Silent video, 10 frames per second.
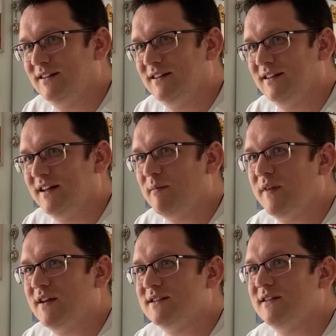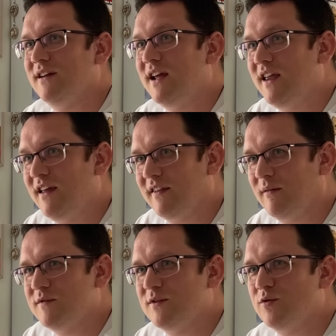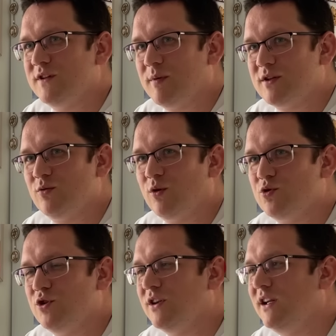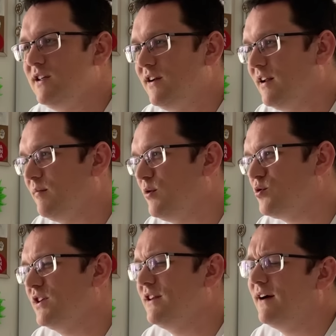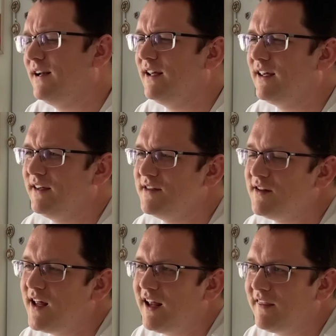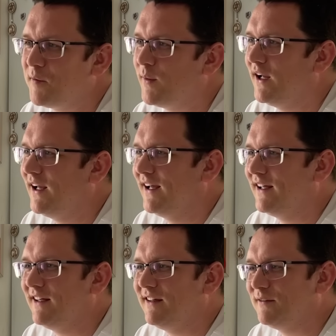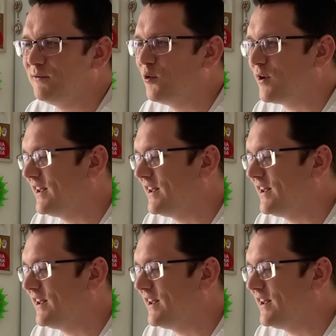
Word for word: Я подал заявление, там, но ну, вся процедура очень длительная, мне уже не давали никакие дела, там, и в городе